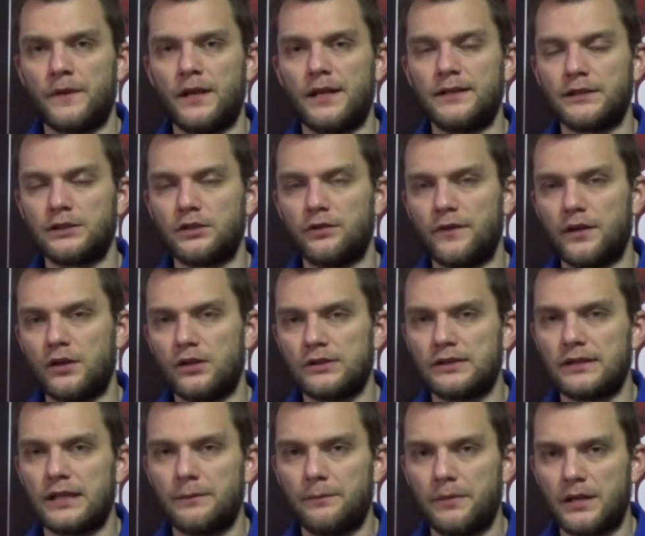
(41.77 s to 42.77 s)
etatowego
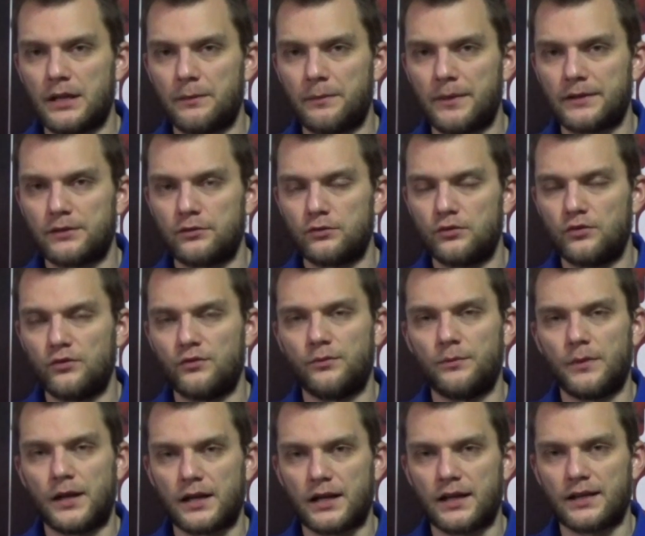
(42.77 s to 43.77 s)
snajpera pastuchów
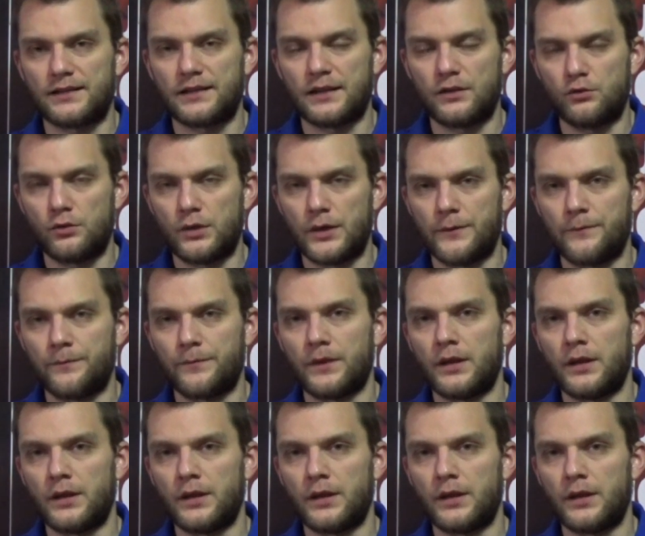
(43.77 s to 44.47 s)
Marka Sekue.